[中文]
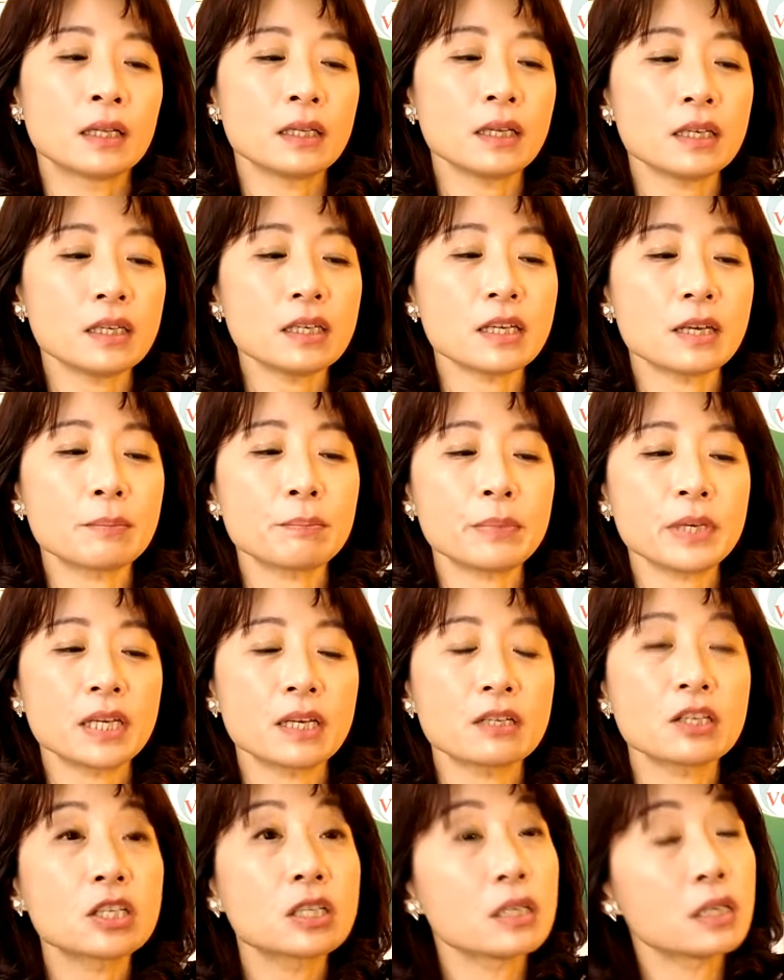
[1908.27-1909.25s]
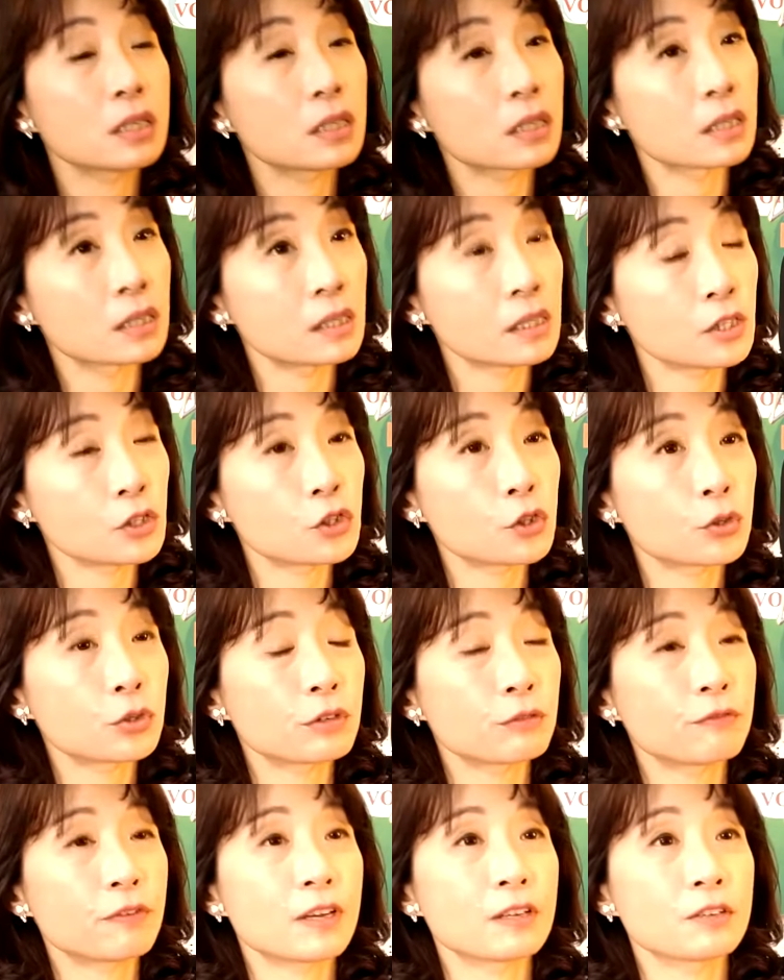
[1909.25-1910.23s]
念一 m 毕业是一个进修
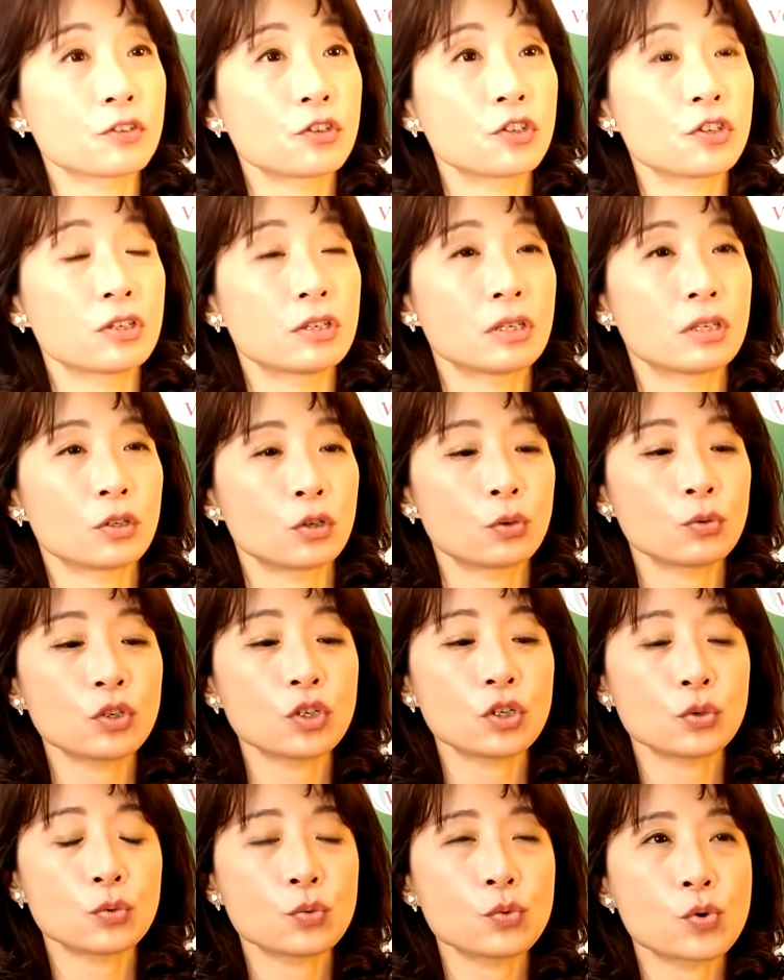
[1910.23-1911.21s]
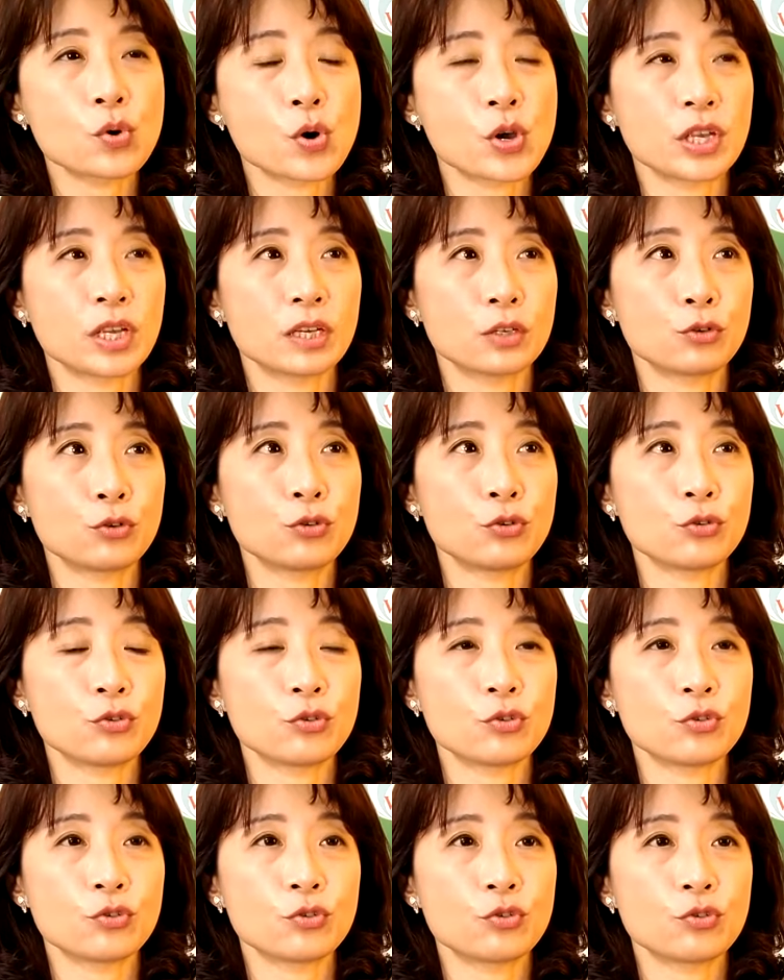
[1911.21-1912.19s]
的方式，同时我也
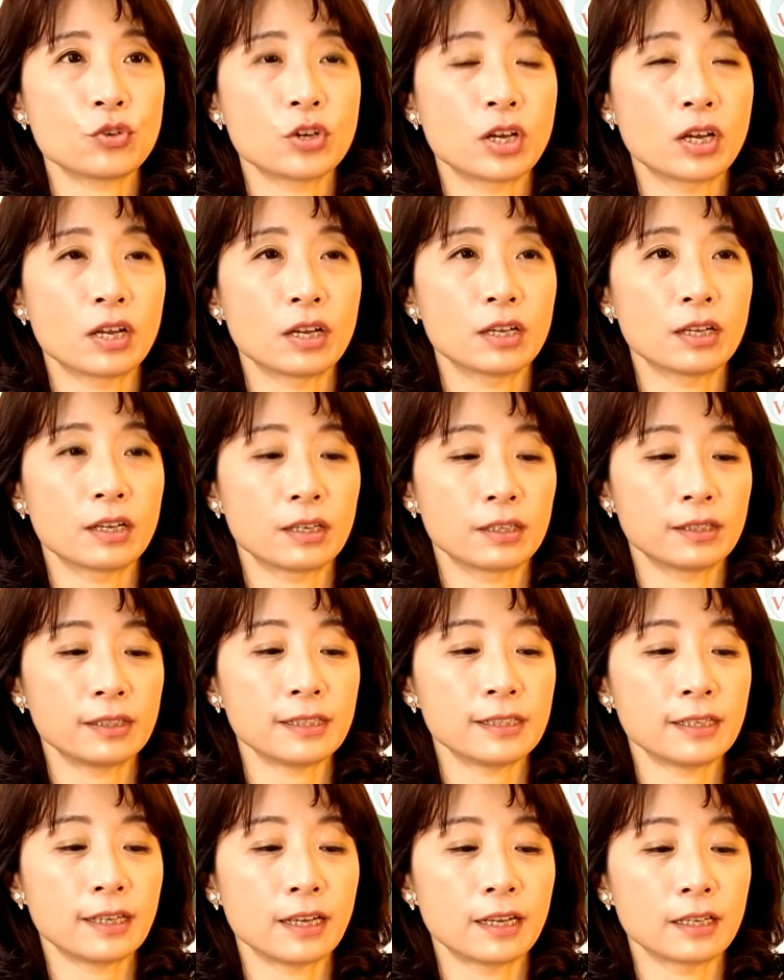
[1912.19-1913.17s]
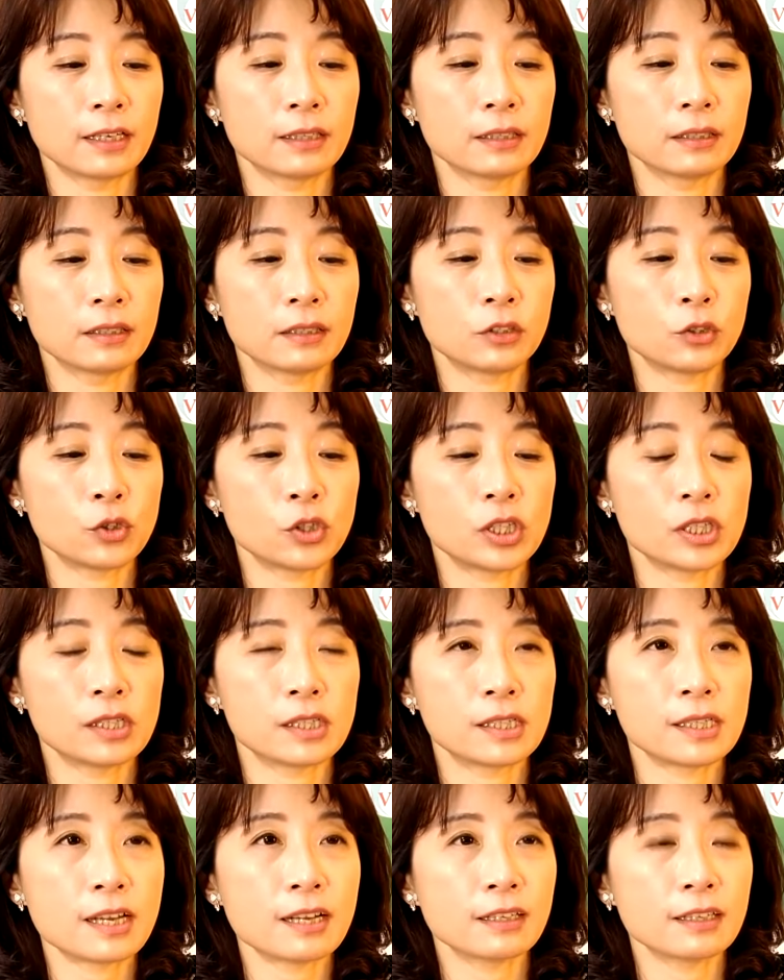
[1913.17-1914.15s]
去呃啊，就是
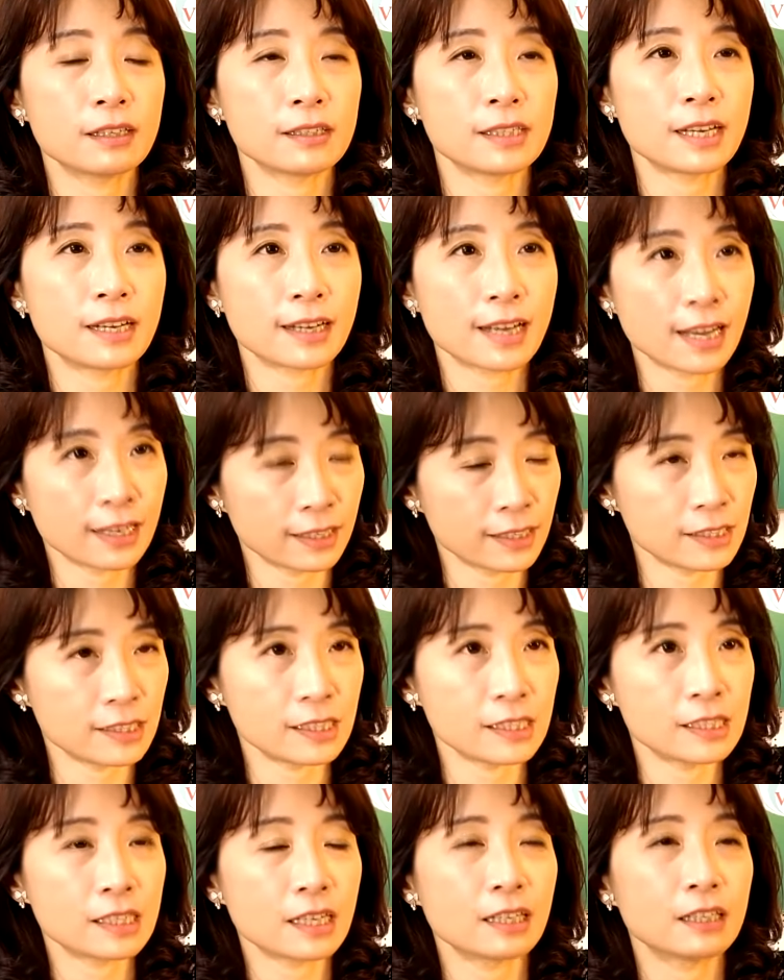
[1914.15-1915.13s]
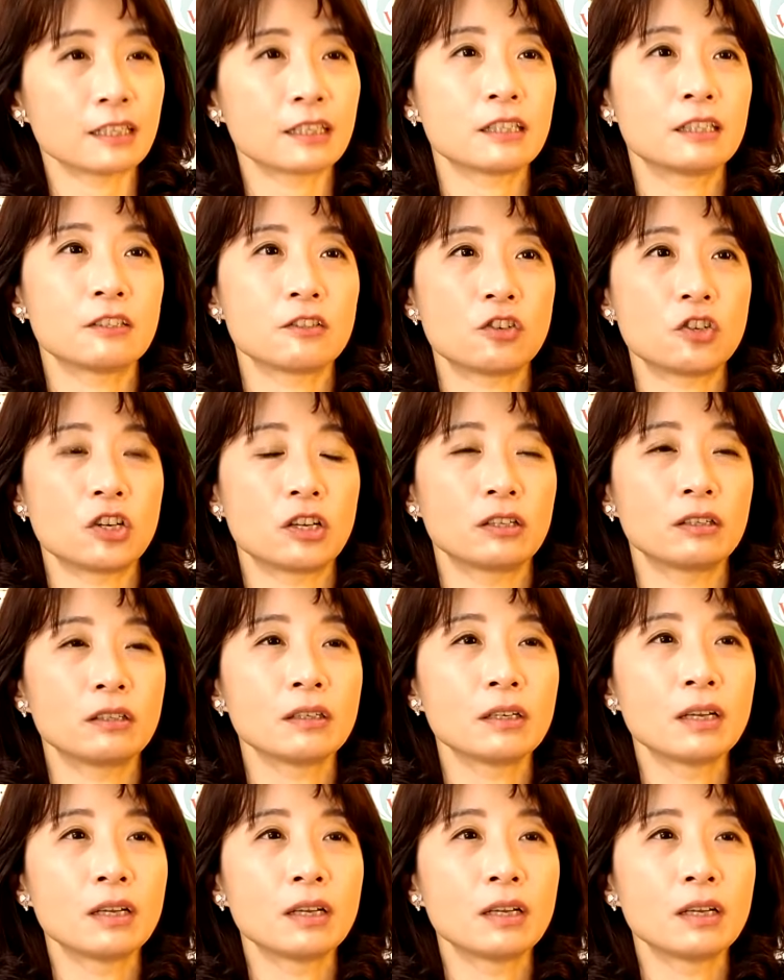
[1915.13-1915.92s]
上了像卡内基这样的课程，